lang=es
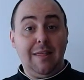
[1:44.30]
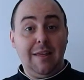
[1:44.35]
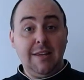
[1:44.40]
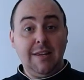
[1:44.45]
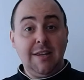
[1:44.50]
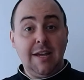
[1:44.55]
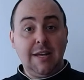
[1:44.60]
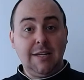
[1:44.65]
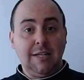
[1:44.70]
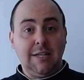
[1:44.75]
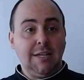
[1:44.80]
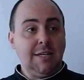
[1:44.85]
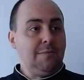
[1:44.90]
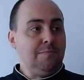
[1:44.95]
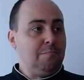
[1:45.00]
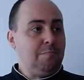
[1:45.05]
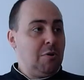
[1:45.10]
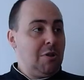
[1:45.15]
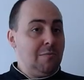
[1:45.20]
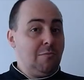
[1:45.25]
de ellas es,
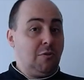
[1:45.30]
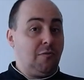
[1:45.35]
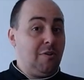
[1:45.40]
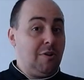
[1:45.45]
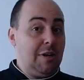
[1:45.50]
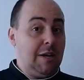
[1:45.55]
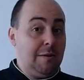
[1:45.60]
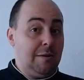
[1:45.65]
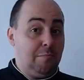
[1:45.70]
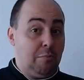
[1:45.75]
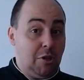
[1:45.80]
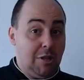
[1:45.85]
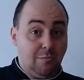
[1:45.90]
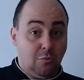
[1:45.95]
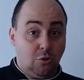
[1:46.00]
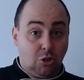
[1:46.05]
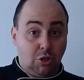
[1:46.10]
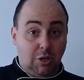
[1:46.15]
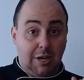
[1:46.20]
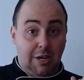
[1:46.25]
podemos,
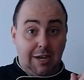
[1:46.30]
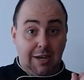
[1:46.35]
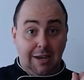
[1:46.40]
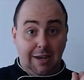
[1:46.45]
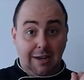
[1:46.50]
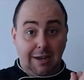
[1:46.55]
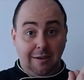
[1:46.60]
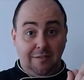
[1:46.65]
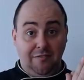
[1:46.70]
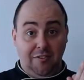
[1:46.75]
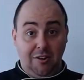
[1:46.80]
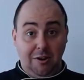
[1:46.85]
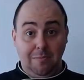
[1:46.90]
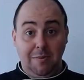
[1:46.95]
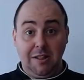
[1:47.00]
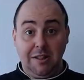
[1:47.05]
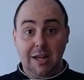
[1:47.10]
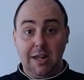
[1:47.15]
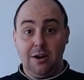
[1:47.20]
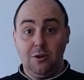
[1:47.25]
podemos eh,
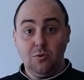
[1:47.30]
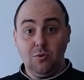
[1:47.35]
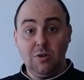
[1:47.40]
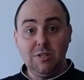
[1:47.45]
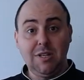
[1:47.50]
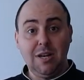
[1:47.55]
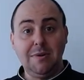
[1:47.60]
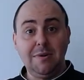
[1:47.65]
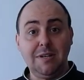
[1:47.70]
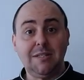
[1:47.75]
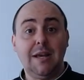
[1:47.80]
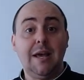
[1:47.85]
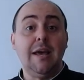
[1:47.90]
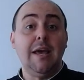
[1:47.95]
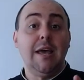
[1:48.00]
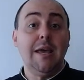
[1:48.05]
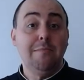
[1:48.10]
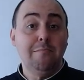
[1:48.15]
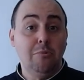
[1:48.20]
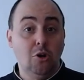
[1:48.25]
fermentar nuestra
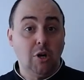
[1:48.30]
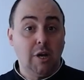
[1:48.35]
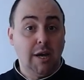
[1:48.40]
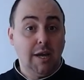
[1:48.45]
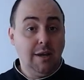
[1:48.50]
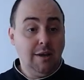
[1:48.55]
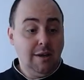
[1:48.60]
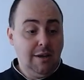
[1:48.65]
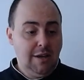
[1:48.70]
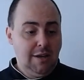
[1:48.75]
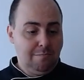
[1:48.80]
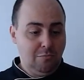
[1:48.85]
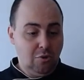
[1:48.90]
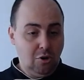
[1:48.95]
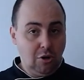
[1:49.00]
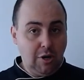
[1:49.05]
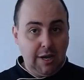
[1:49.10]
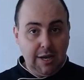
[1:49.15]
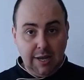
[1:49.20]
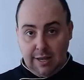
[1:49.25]
masa en bloque.
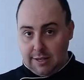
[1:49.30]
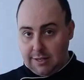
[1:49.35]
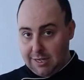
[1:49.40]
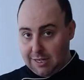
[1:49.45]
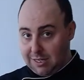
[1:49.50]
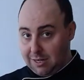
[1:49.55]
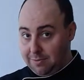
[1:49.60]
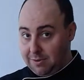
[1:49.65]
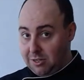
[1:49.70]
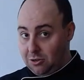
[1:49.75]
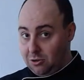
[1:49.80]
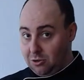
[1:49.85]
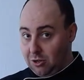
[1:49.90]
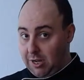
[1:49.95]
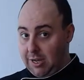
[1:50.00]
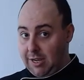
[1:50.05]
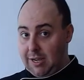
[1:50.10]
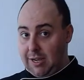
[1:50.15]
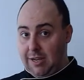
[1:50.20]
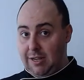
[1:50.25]
Bloque, ya sabéis lo
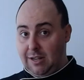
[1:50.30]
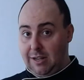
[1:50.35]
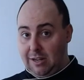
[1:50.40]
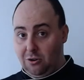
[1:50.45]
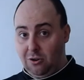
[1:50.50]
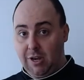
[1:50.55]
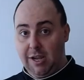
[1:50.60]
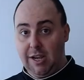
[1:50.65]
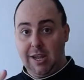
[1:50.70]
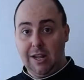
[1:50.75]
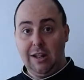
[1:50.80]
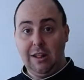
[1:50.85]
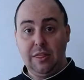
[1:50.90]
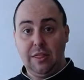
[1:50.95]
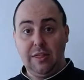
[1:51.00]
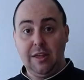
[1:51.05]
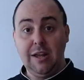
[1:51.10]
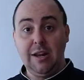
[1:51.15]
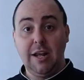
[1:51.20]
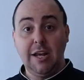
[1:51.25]
que, lo que quiere
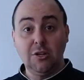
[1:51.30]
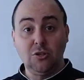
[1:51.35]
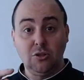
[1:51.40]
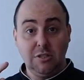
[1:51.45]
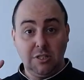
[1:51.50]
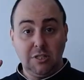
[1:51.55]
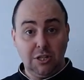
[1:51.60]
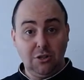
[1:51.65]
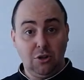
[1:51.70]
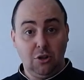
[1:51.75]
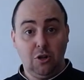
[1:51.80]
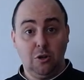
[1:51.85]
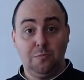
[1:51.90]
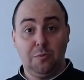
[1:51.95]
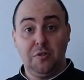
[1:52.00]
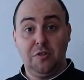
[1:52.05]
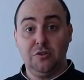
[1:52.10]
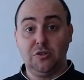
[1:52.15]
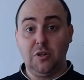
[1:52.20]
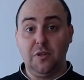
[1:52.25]
decir, es dentro del
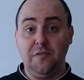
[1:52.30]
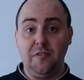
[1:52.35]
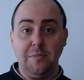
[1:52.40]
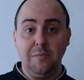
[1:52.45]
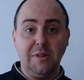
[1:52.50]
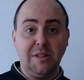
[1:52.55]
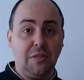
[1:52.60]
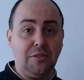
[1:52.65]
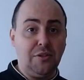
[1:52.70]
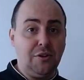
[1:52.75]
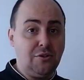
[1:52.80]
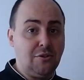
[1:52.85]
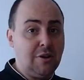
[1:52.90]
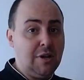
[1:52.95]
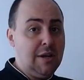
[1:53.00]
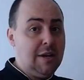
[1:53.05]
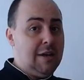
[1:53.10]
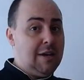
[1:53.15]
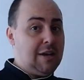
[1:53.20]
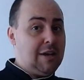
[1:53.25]
proceso de fermentación
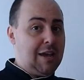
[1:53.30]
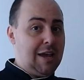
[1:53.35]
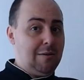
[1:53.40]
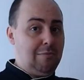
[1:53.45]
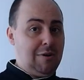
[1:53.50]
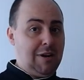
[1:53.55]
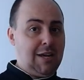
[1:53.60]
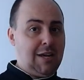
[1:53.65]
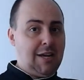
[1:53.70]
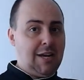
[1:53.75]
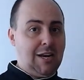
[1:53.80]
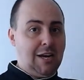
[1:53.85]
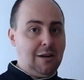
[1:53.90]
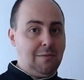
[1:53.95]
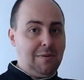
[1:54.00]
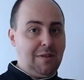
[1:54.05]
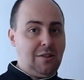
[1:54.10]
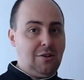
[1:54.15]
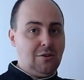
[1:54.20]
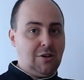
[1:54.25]
que hablé en el
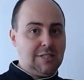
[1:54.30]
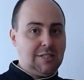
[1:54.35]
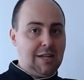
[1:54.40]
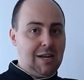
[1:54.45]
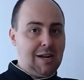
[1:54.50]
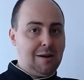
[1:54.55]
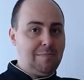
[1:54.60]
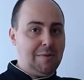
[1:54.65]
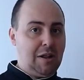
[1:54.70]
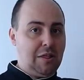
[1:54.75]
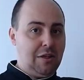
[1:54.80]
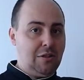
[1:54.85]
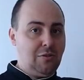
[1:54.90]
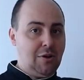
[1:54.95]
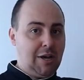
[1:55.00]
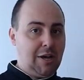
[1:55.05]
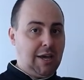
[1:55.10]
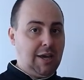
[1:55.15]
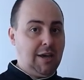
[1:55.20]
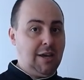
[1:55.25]
vídeo que estará
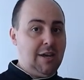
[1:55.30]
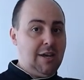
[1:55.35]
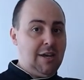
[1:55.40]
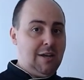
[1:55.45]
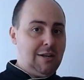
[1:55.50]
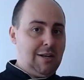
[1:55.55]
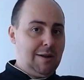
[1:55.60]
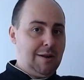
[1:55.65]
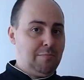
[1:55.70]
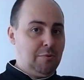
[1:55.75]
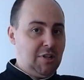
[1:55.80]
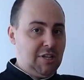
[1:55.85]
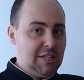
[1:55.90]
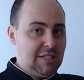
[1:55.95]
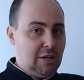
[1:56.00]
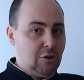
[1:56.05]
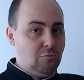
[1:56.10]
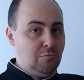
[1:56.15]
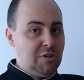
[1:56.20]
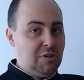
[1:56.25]
apareciendo aquí. Le podéis
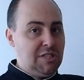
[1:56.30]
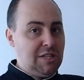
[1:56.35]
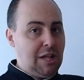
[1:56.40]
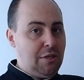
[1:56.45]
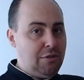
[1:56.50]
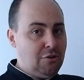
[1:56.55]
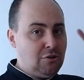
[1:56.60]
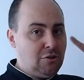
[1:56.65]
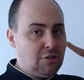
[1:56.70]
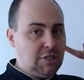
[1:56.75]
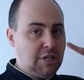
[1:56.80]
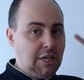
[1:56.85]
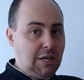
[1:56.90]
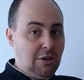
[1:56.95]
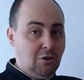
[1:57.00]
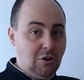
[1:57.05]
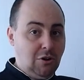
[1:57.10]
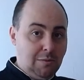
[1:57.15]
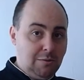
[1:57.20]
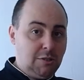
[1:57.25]
echar un vistazo si
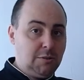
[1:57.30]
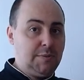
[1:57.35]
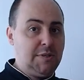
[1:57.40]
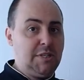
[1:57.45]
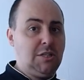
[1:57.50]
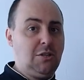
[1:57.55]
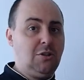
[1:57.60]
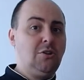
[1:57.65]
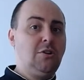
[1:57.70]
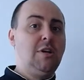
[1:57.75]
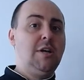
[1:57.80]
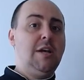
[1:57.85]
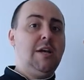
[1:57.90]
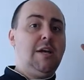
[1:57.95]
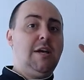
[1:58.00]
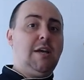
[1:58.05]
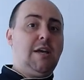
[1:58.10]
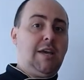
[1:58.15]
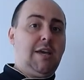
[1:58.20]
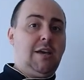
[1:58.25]
no lo habéis visto
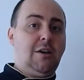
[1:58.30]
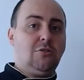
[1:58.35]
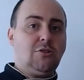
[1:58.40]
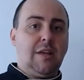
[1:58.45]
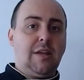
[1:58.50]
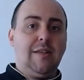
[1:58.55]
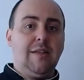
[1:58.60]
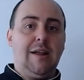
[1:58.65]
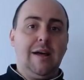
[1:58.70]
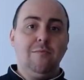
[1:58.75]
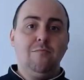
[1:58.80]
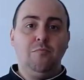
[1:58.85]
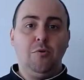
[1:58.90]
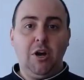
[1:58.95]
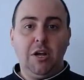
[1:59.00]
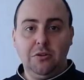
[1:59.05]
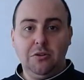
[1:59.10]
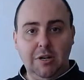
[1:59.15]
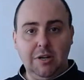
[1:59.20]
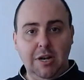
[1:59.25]
y os quedará un
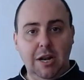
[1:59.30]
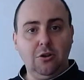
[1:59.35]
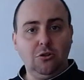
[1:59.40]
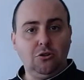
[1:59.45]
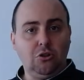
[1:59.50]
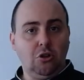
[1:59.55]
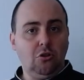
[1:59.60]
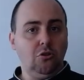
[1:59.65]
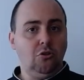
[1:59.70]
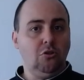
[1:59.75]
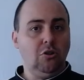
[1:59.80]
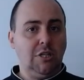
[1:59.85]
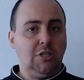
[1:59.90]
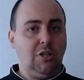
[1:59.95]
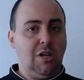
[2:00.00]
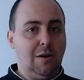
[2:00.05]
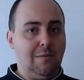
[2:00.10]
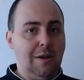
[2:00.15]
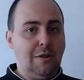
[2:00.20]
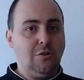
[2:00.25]
poquito claro todo lo que
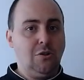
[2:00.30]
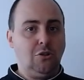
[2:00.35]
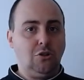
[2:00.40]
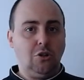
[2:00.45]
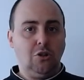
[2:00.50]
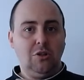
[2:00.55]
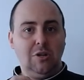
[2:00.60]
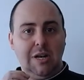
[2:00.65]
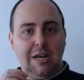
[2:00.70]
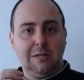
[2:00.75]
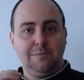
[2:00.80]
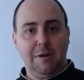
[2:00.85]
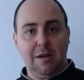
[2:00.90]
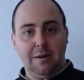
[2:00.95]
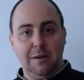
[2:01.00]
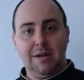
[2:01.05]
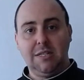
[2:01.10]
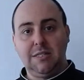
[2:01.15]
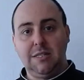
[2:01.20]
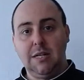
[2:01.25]
estoy hablando, todas las
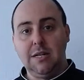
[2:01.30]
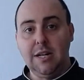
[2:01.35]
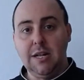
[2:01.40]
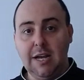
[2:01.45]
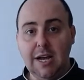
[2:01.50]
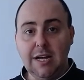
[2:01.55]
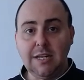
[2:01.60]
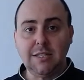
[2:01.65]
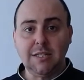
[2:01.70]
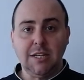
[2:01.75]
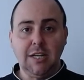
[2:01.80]
palabras técnicas